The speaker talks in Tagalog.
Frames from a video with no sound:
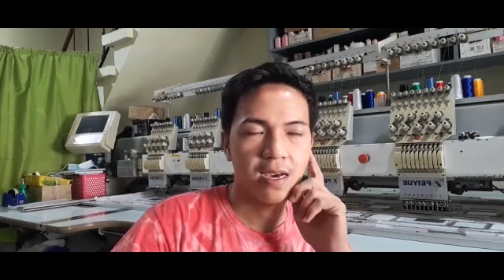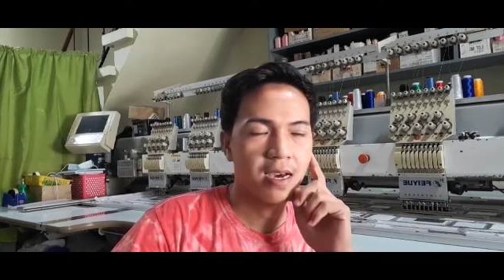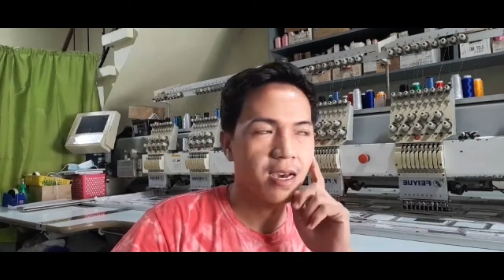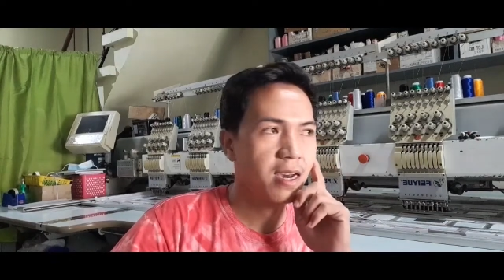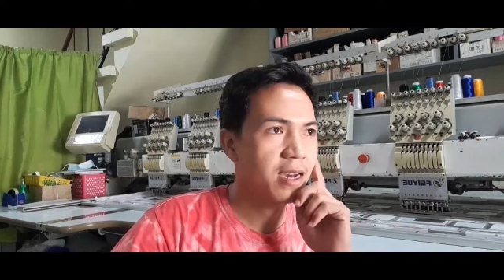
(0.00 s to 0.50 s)

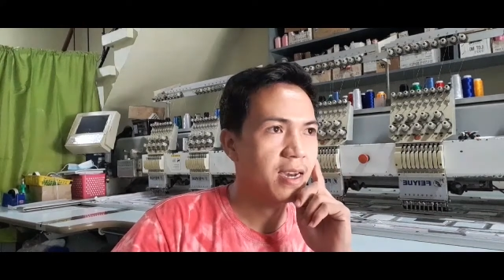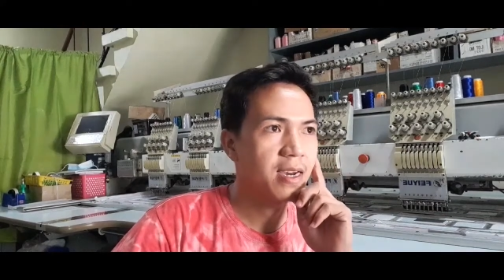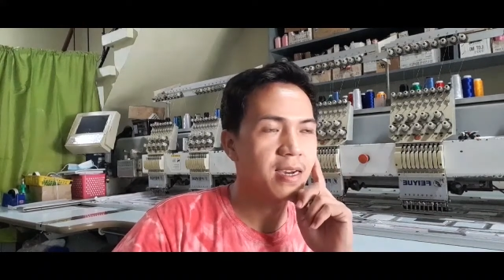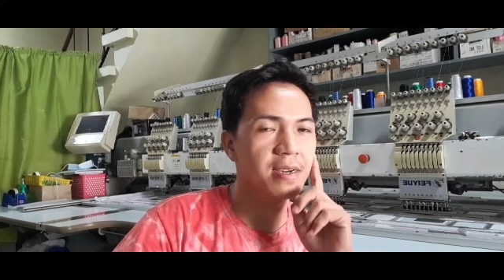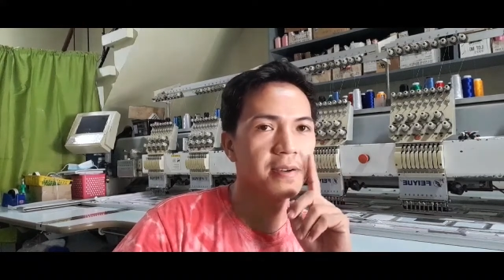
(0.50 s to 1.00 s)

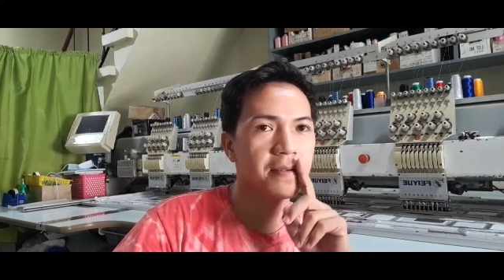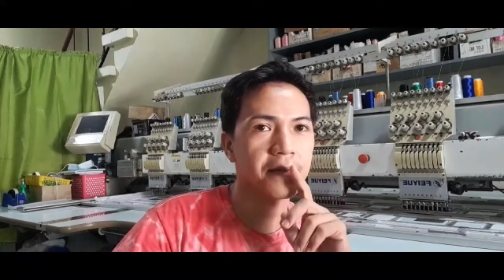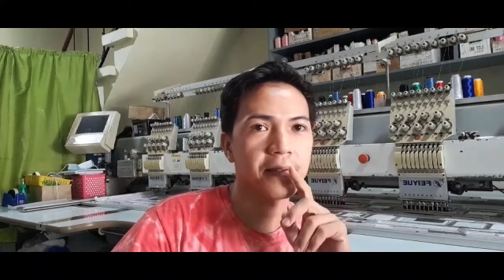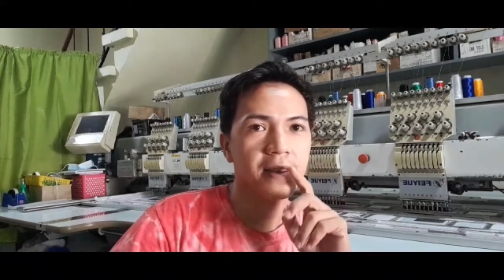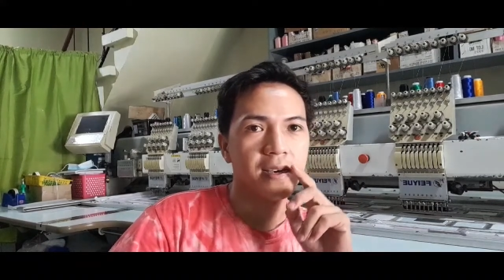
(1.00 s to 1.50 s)
uh,
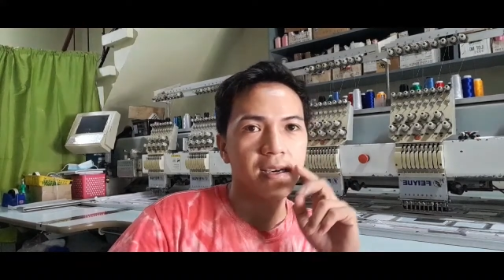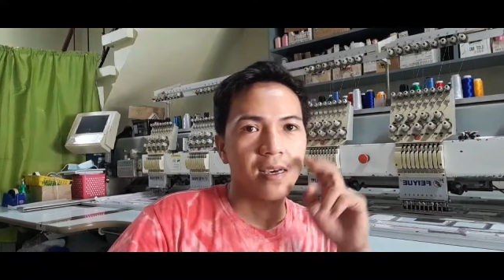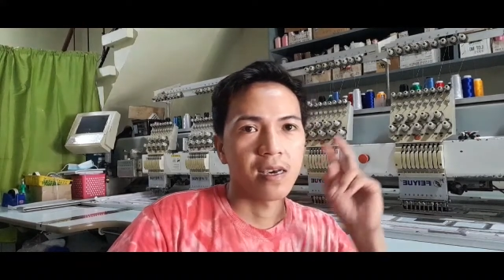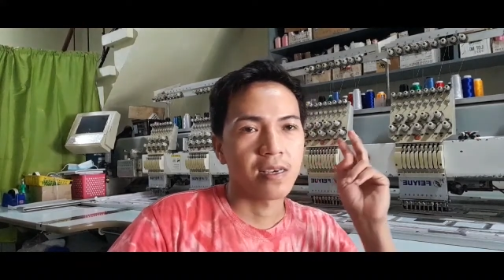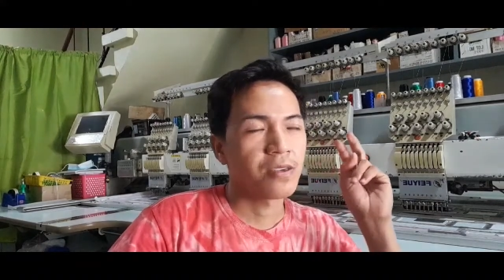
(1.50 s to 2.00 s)

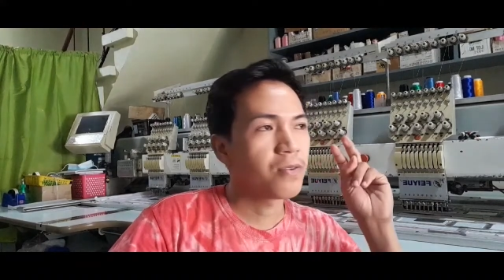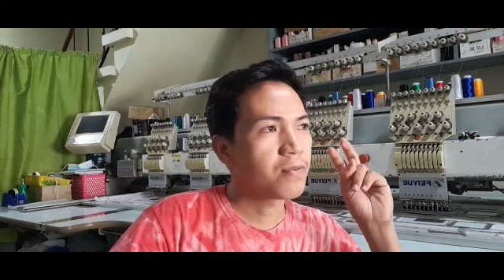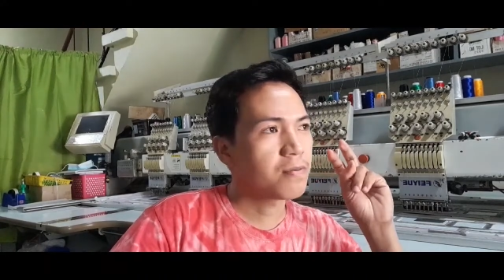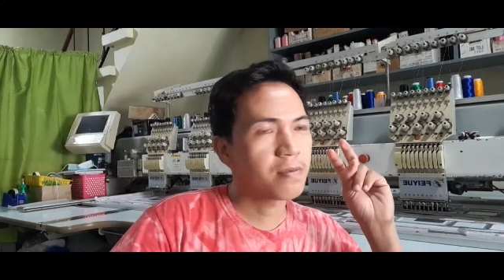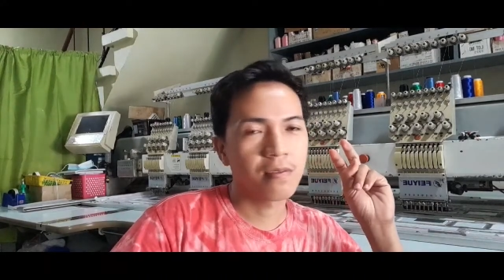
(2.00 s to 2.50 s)
yung
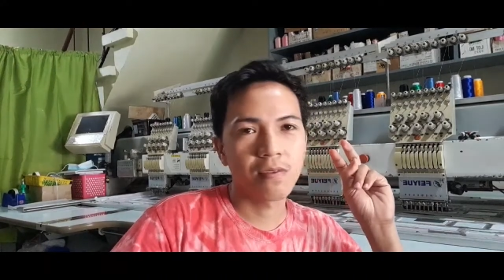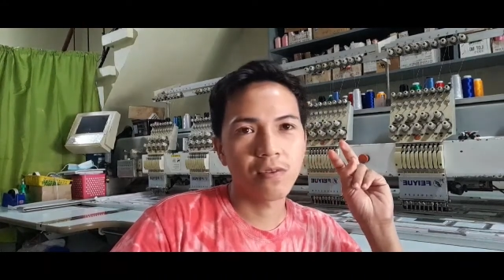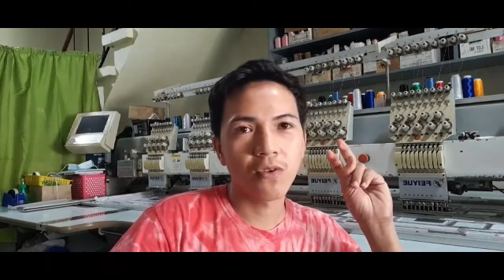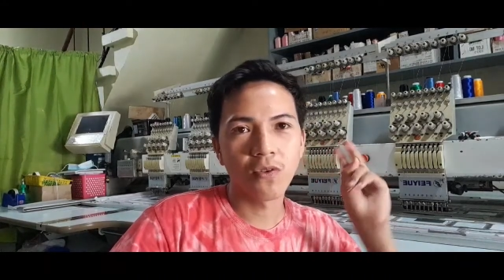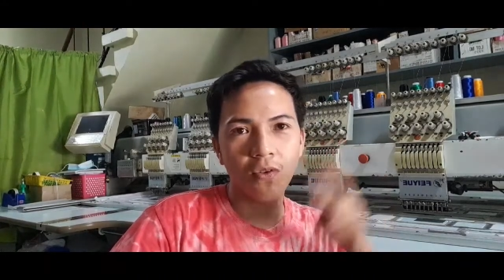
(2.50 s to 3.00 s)

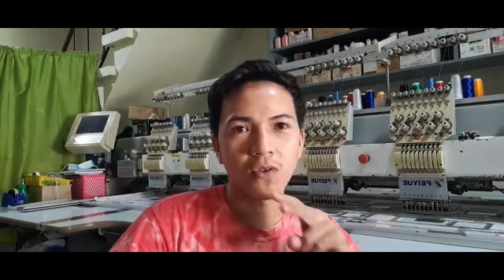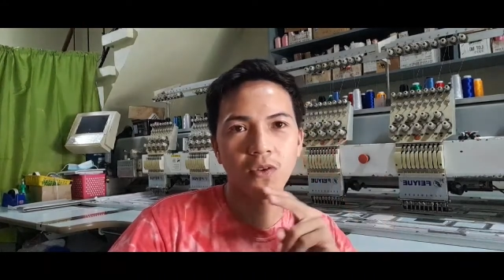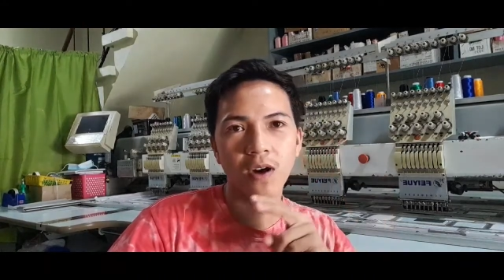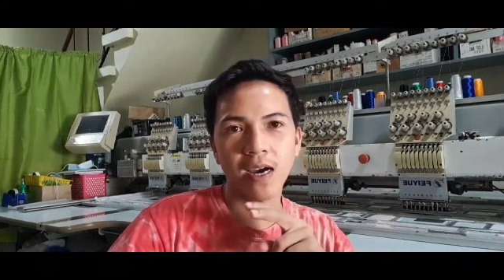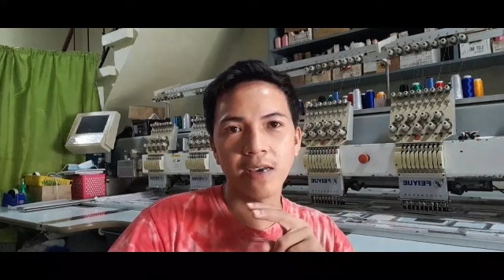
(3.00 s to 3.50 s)
kung
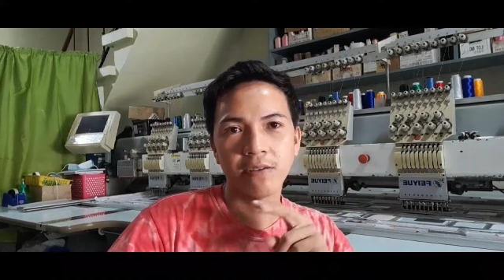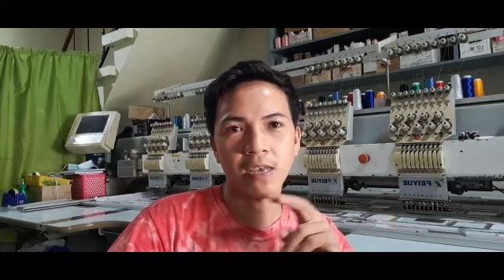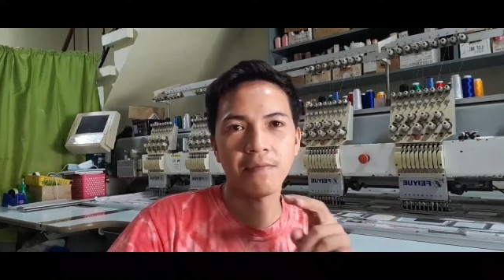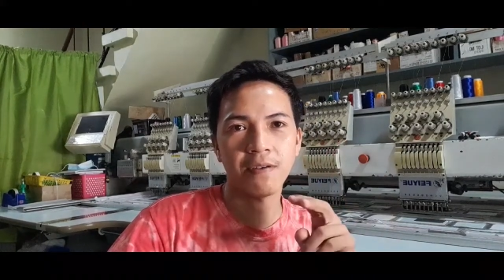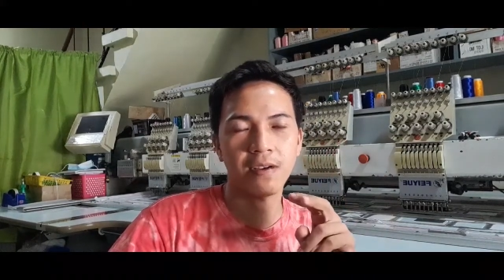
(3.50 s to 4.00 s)
kukuha kayo
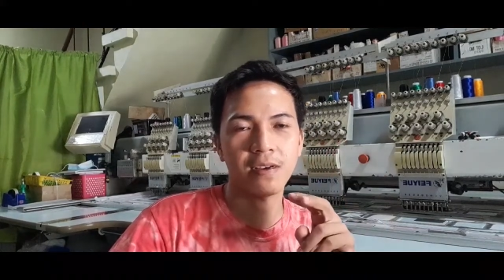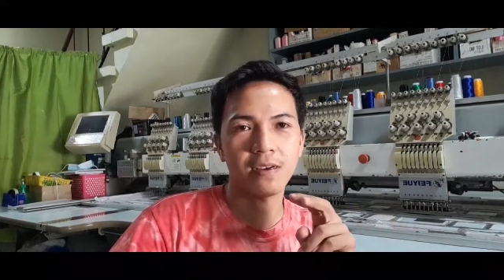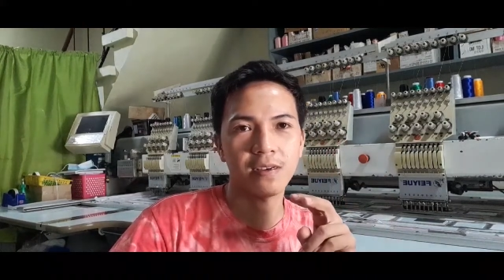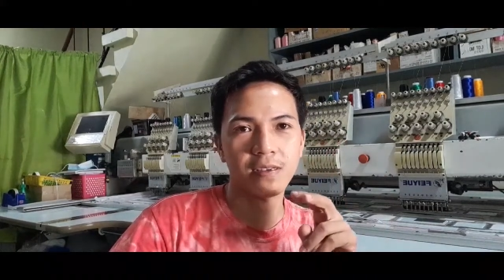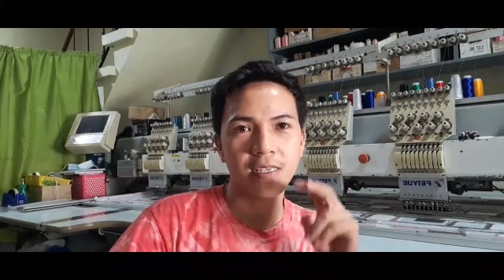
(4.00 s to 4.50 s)
sa
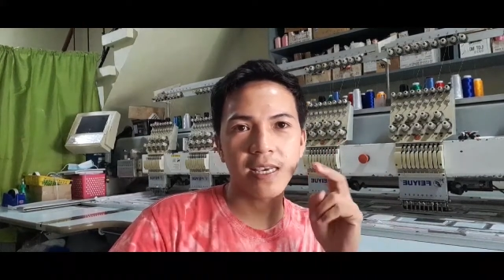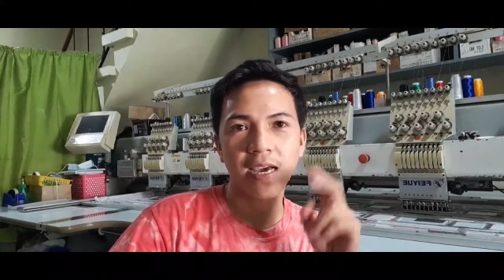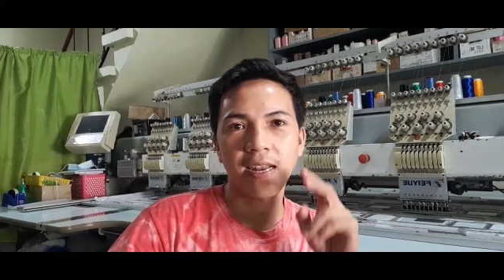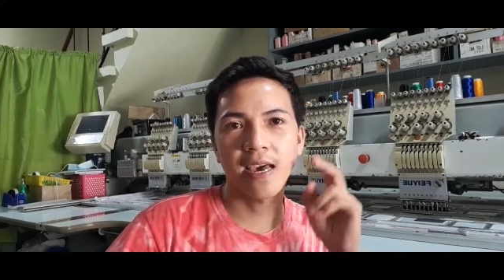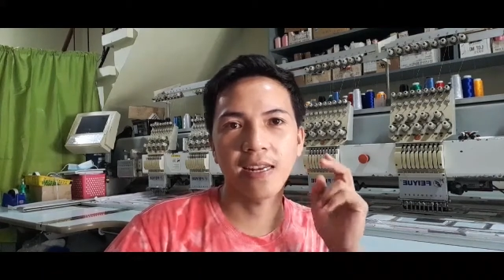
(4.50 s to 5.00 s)

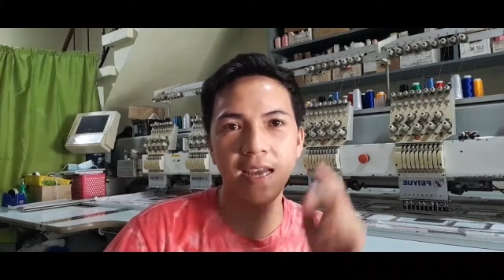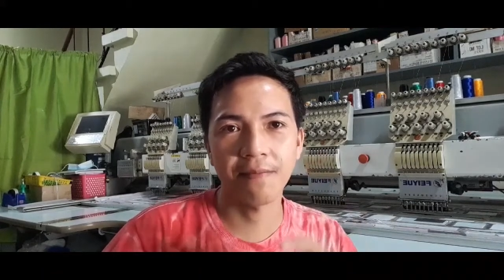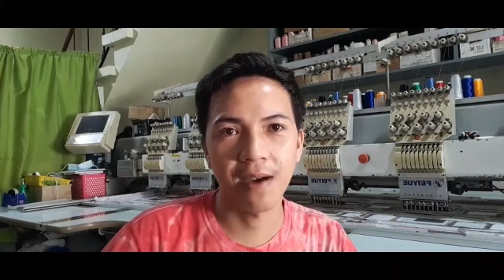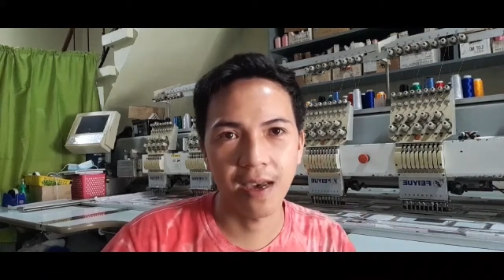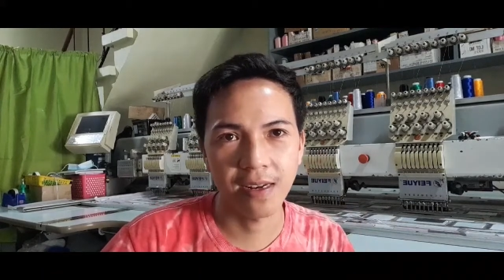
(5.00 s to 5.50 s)
sikanhan
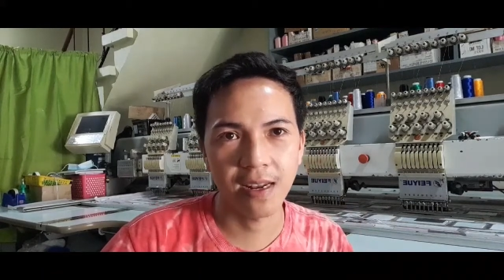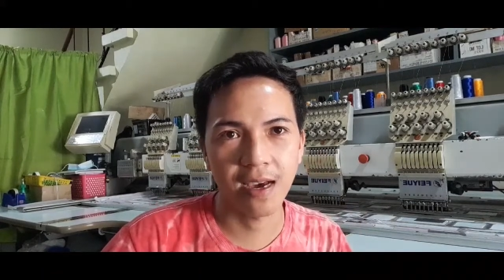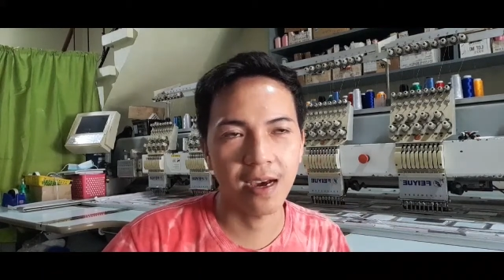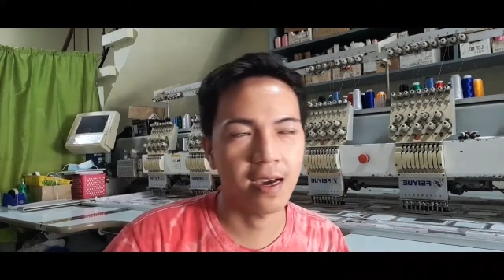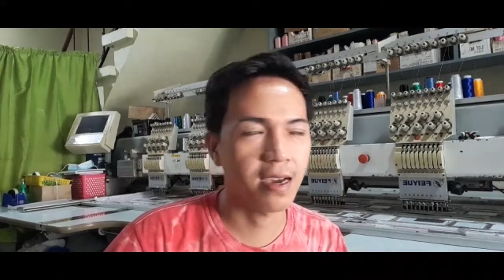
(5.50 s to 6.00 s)
naman
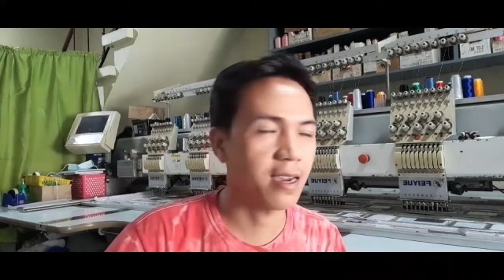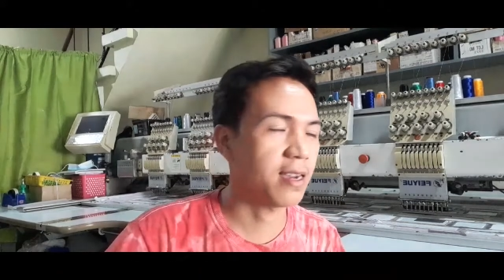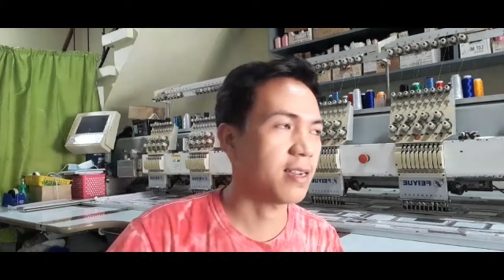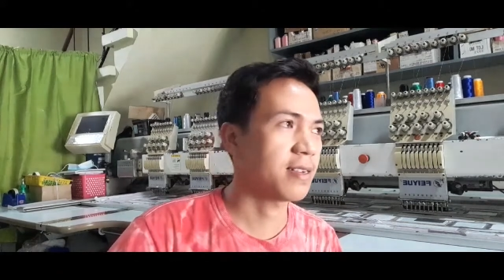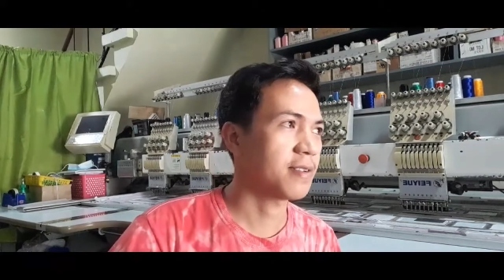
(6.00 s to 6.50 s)
uh,